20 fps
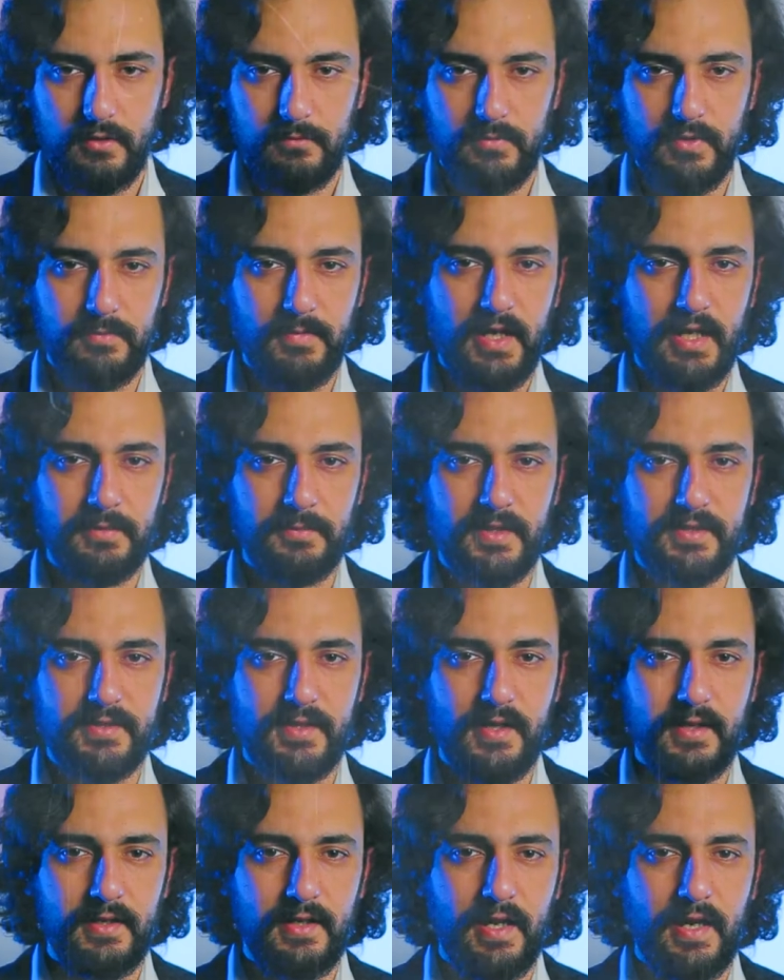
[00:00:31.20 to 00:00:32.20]
من بعد ما
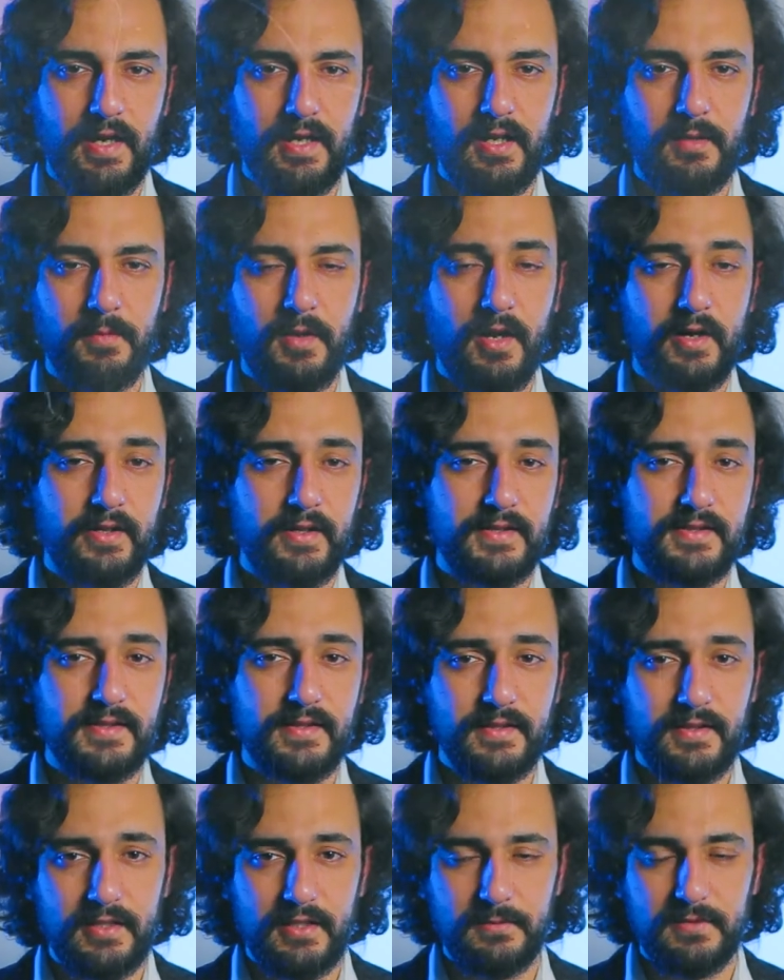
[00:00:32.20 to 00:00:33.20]
صار العالم قرية
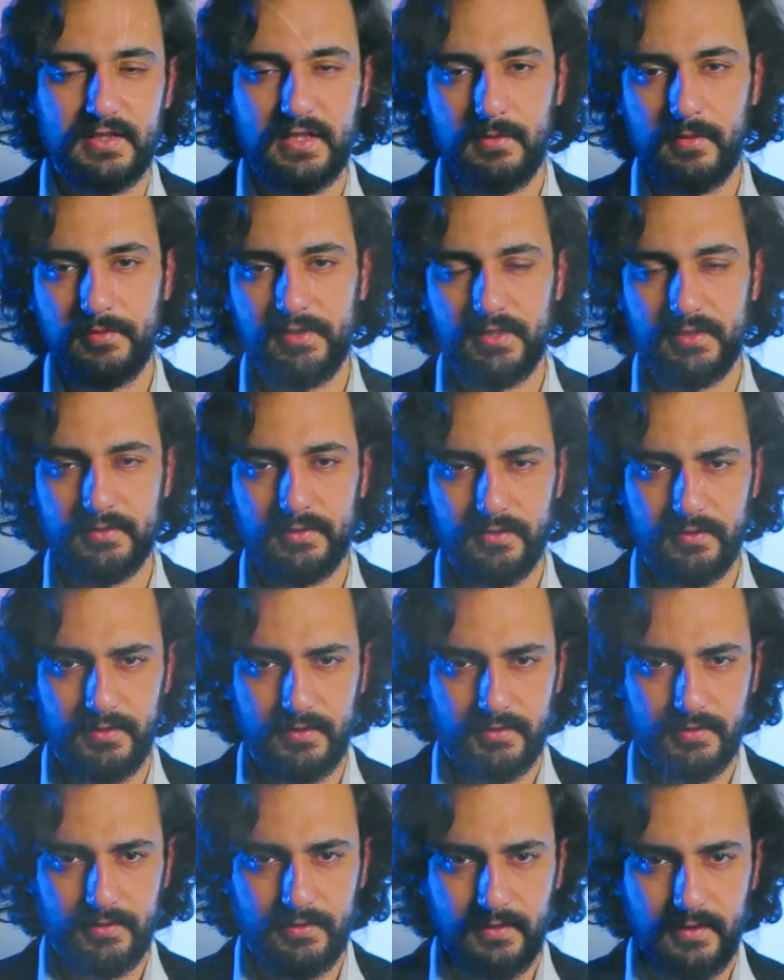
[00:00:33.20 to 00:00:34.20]
صغيرة بسبب
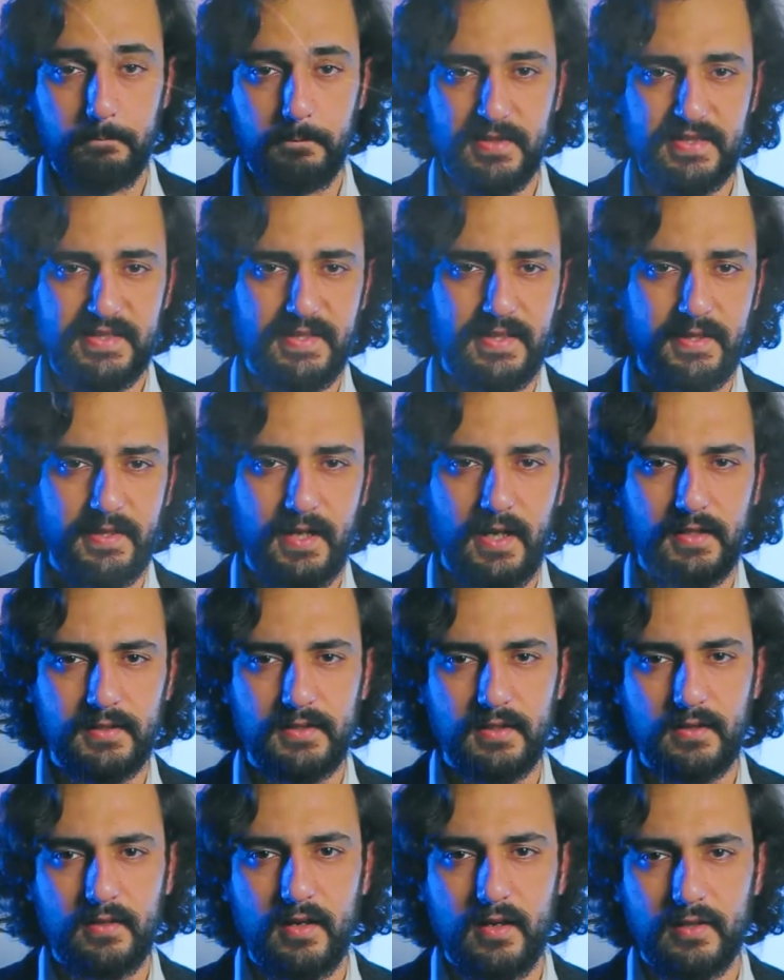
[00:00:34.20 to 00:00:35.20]
الإنترنت بسر
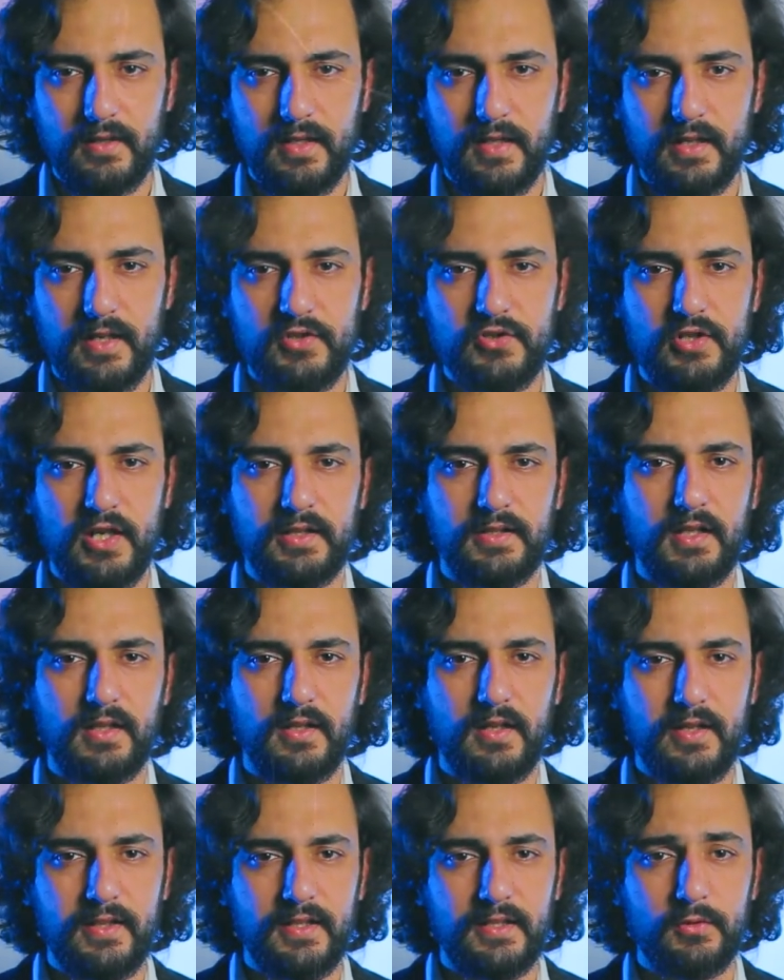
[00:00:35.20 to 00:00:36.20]
هيدي القارة رجعت
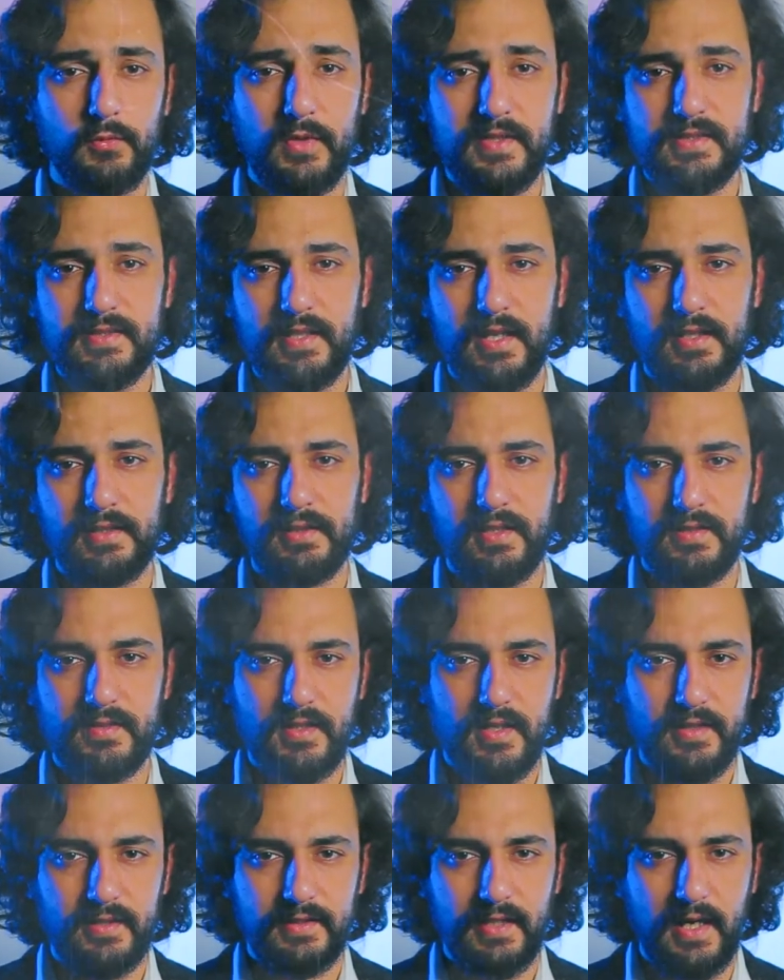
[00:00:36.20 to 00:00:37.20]
هالقرية توسعت
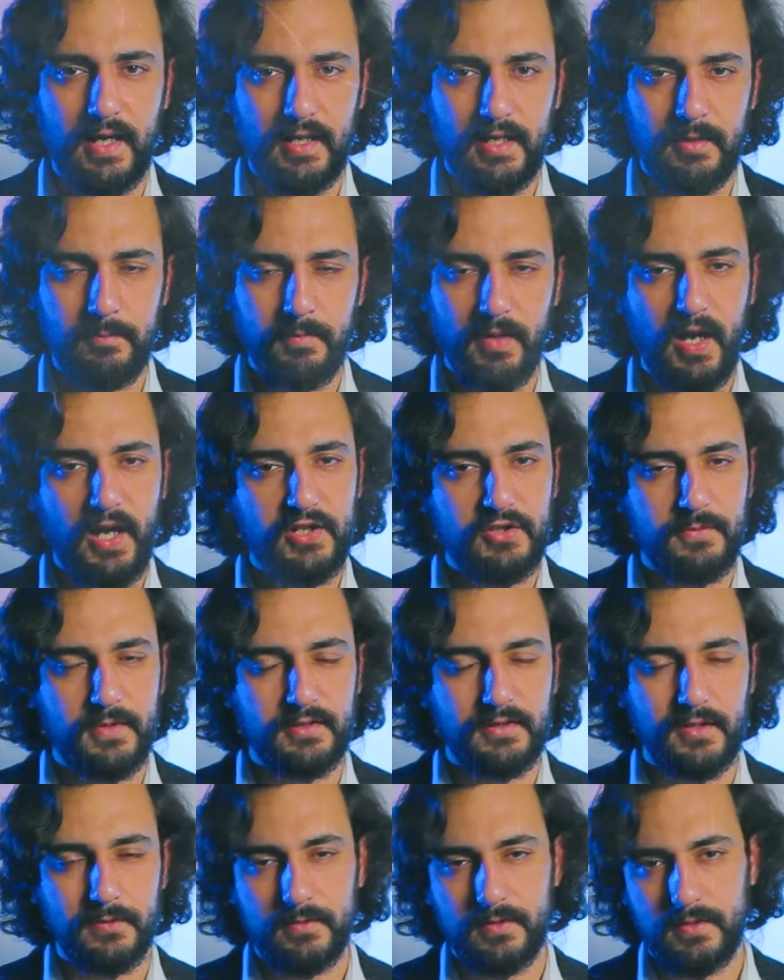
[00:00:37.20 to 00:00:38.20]
لصارت عالم بحجمها
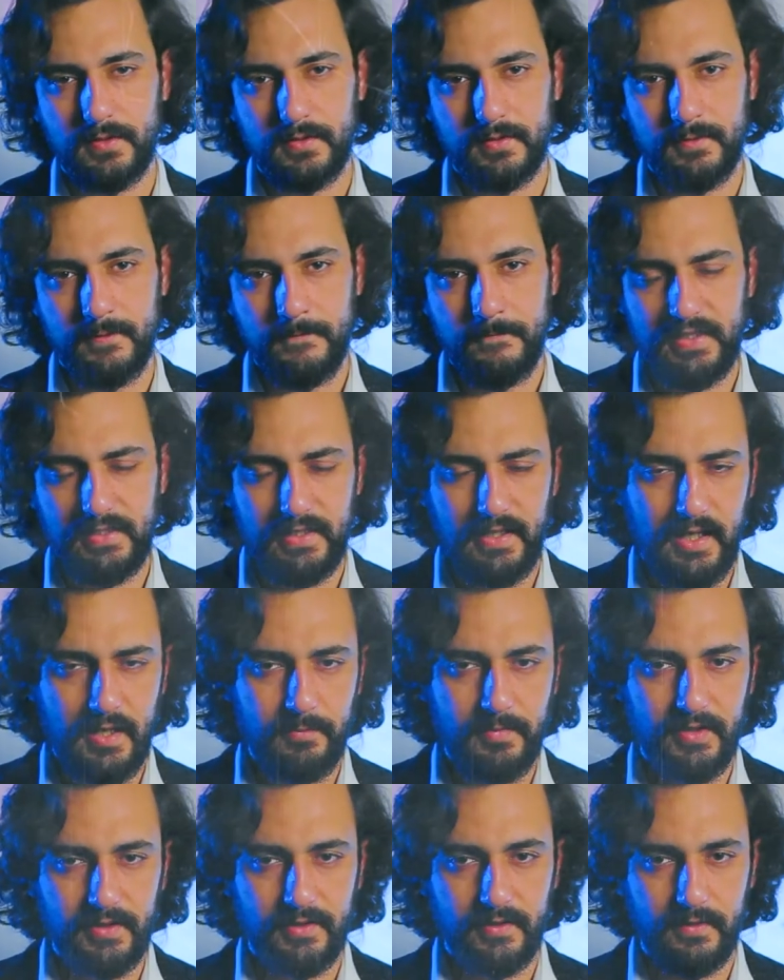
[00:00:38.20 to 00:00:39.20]
الطبيعي ليه
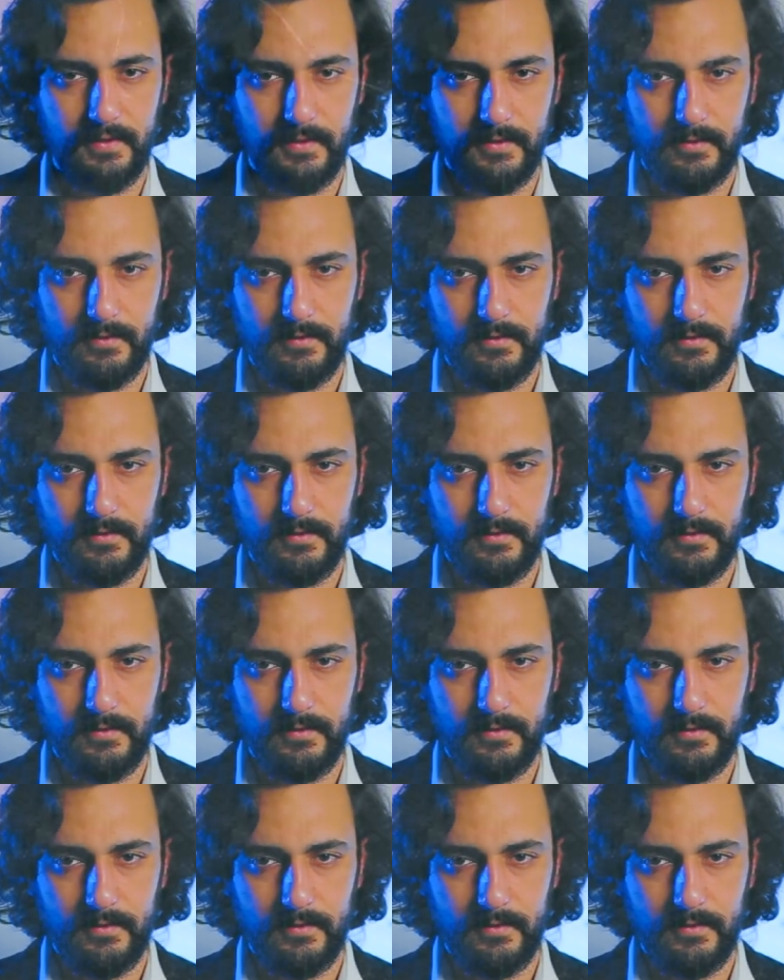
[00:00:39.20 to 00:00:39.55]
عم بحكي هيك؟